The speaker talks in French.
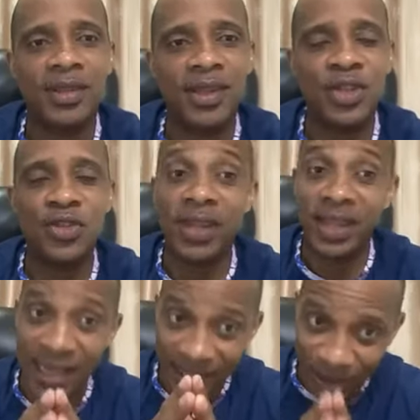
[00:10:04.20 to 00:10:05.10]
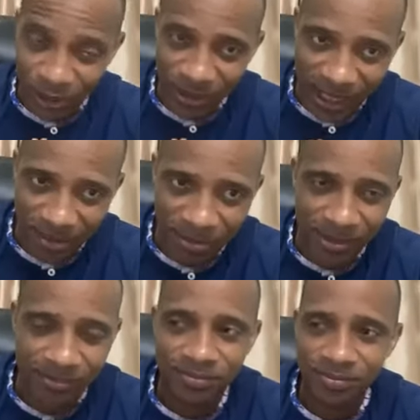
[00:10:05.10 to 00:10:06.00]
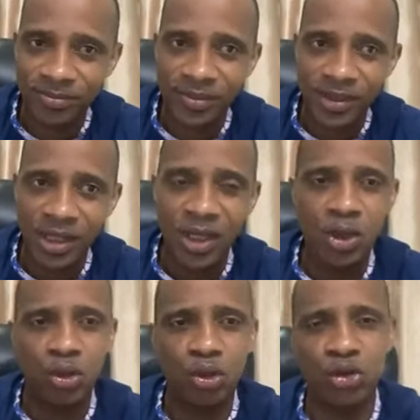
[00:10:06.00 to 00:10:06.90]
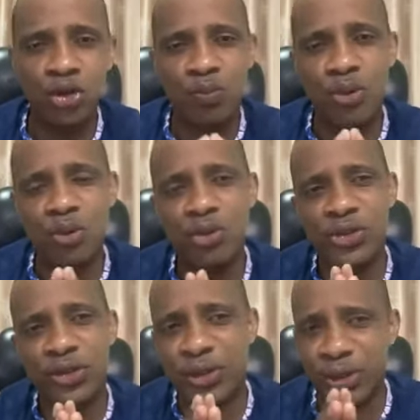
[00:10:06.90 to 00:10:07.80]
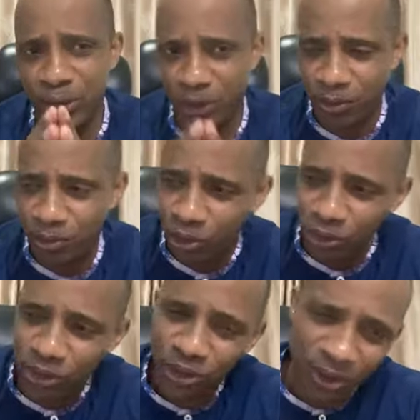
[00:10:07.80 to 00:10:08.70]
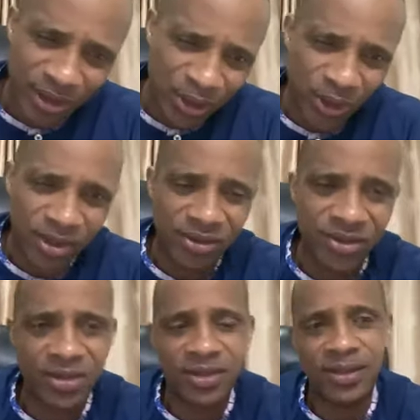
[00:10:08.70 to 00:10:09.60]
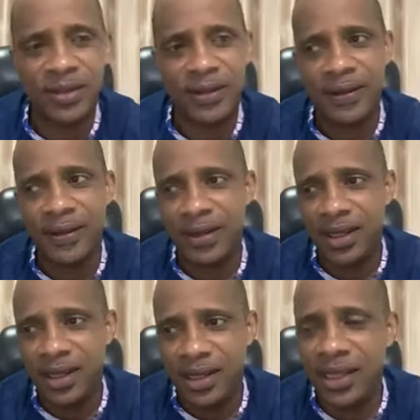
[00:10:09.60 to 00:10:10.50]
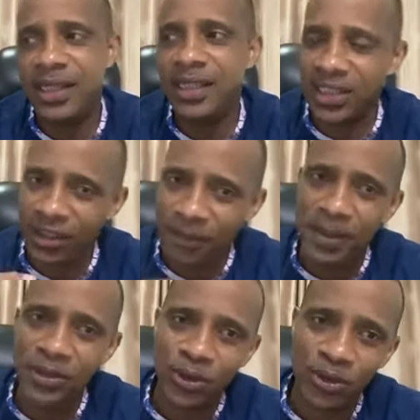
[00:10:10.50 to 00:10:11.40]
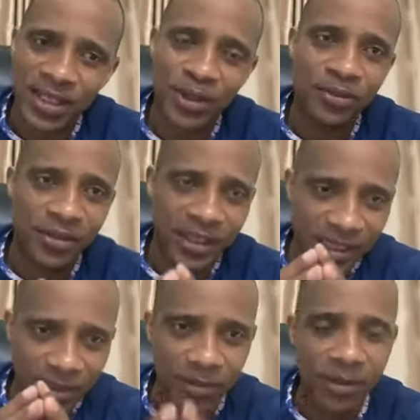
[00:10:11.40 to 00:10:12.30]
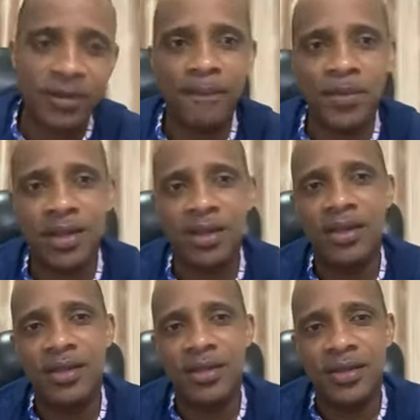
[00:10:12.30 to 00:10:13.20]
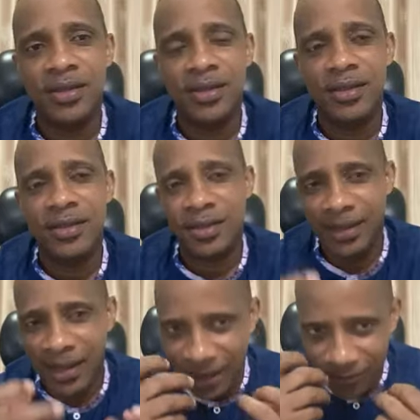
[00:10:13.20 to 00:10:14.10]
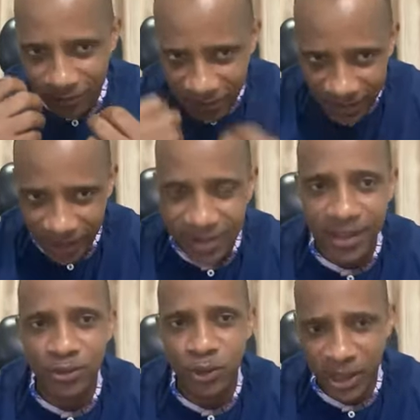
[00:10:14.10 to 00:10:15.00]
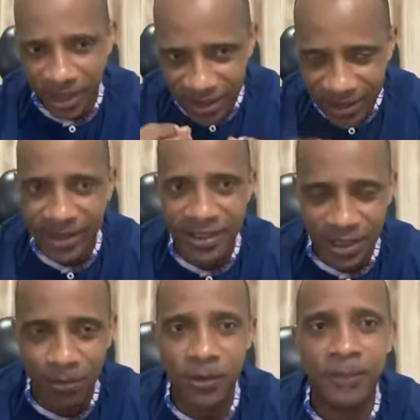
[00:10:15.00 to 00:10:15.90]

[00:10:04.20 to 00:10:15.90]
et tu vas égarer ton âme. Aujourd'hui, beaucoup sont dans l'erreur, beaucoup sont dans l'ignorance. Et ils ne savent pas ce que c'est que véritablement la vie chrétienne, le christianisme.